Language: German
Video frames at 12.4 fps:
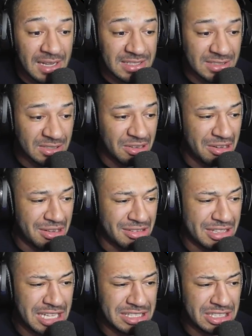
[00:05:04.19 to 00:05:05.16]
essen.
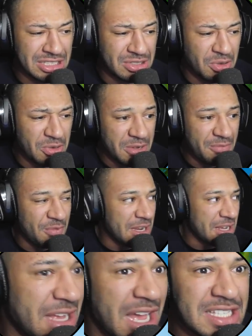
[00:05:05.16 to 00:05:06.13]
Das ist irgendwie
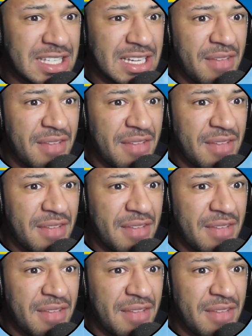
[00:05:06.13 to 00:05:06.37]
eine krasse